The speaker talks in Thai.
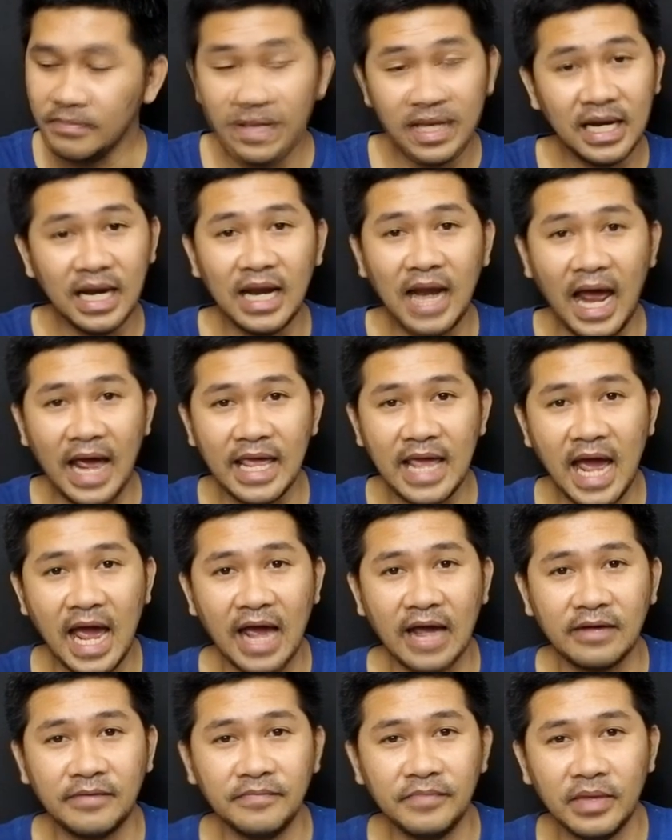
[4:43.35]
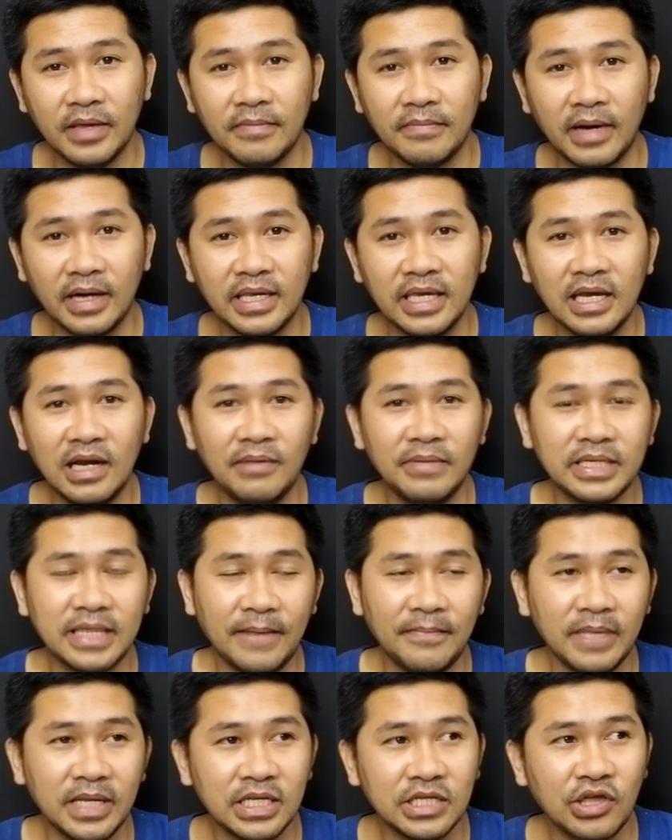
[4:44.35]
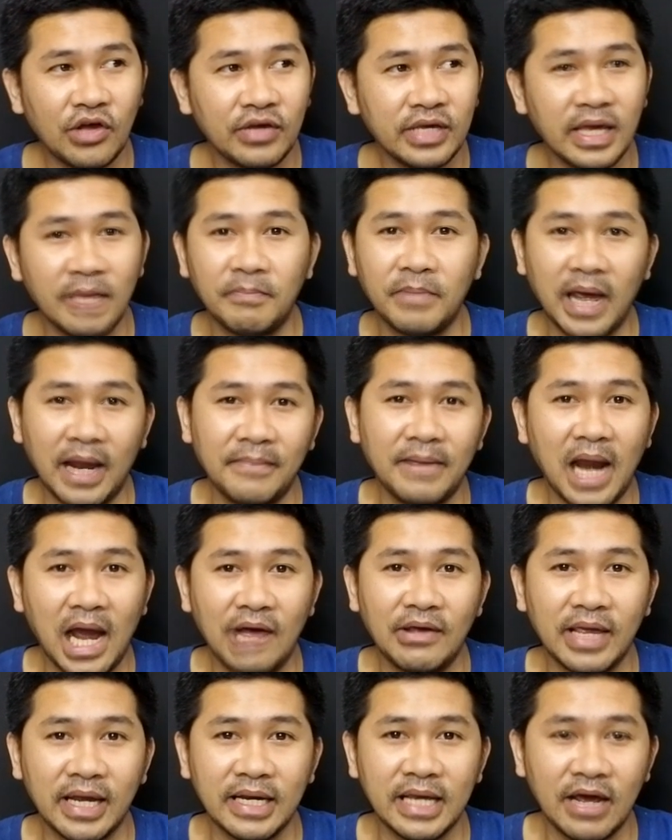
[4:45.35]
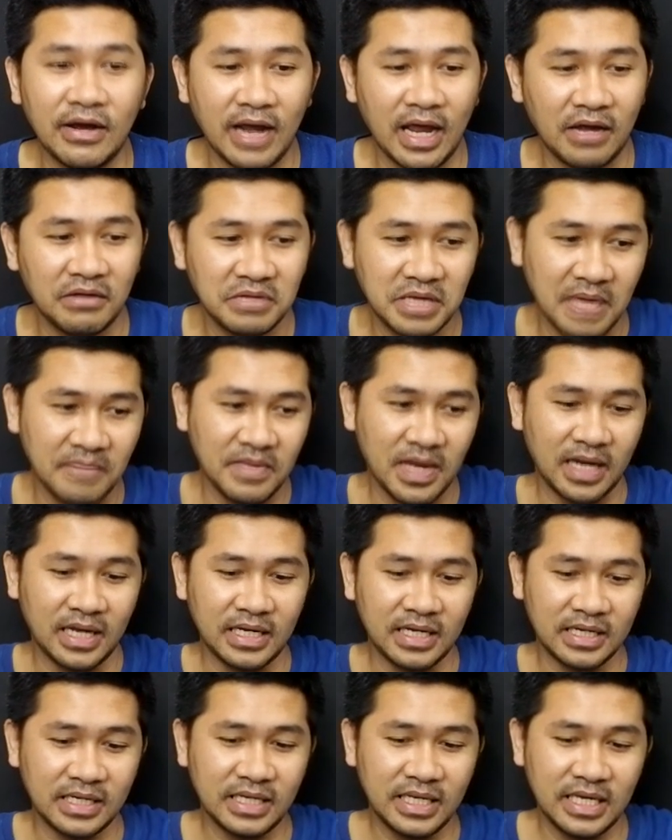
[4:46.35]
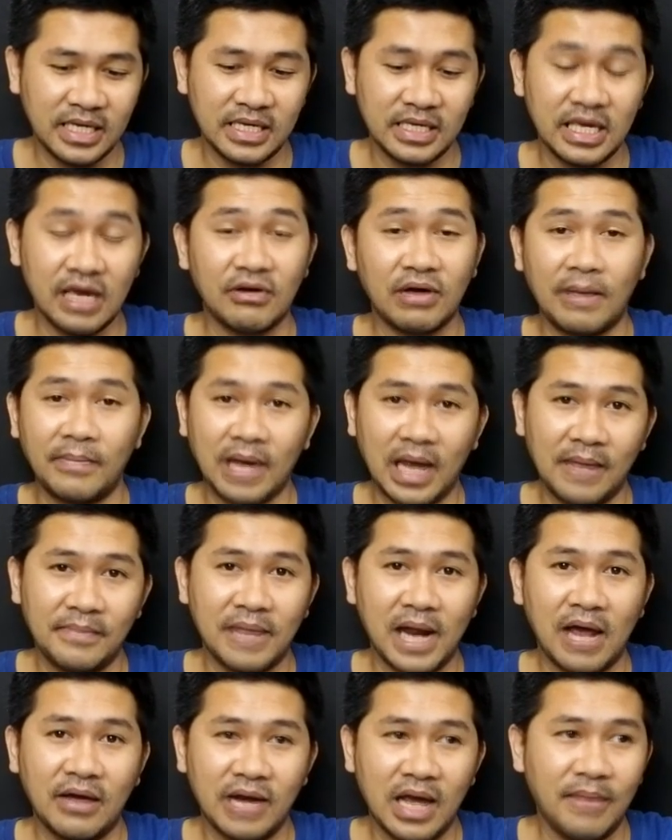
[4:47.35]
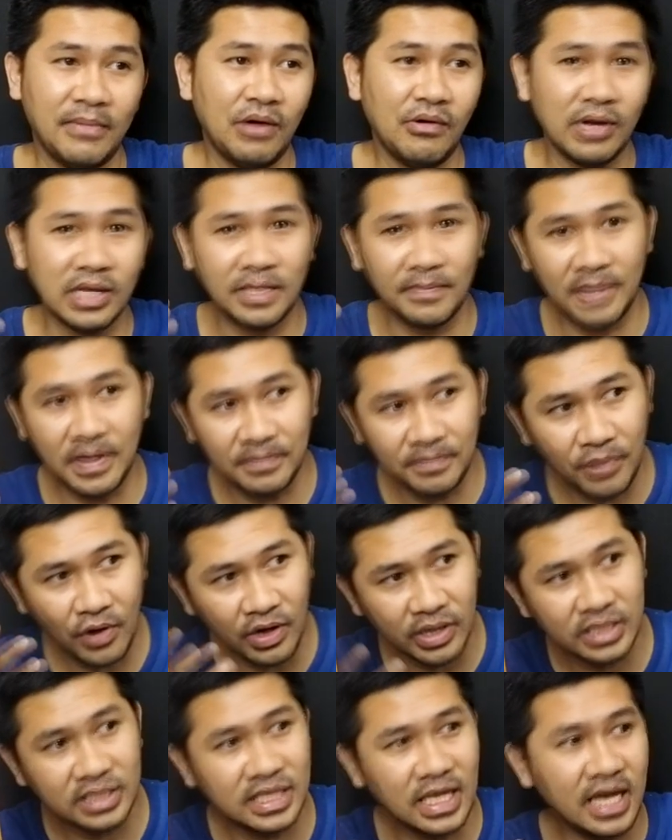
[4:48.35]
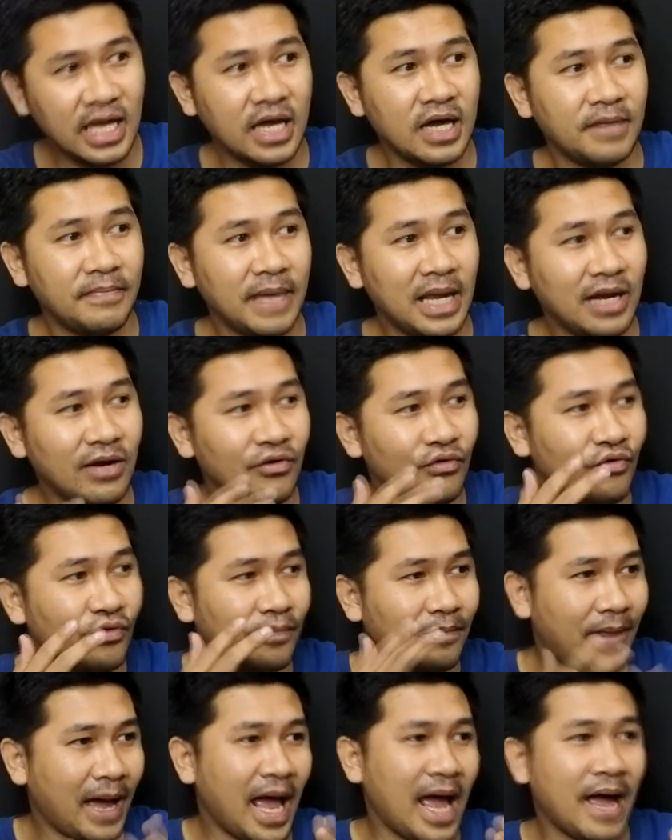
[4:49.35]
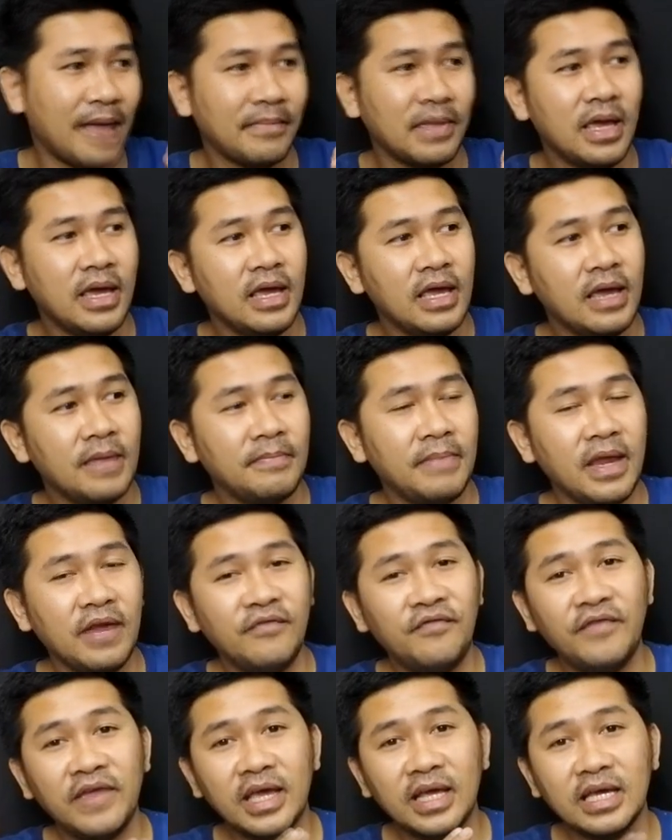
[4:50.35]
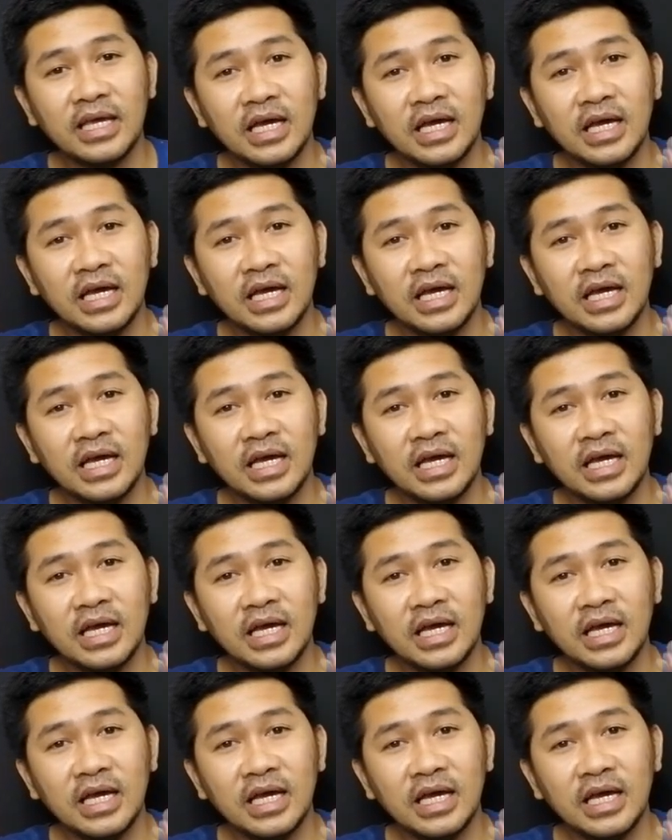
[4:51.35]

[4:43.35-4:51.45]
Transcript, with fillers: มีหลายๆ อย่าง บางทีเราไม่จำเป็นจะต้องเก็บกันพราวอย่างเดียวนะ เก็บอย่างอื่นที่เกี่ยวกับการพราวก็ได้ ไม่ว่าจะเป็นโปสเตอร์ เป็นรูปภาพ เป็นฟิก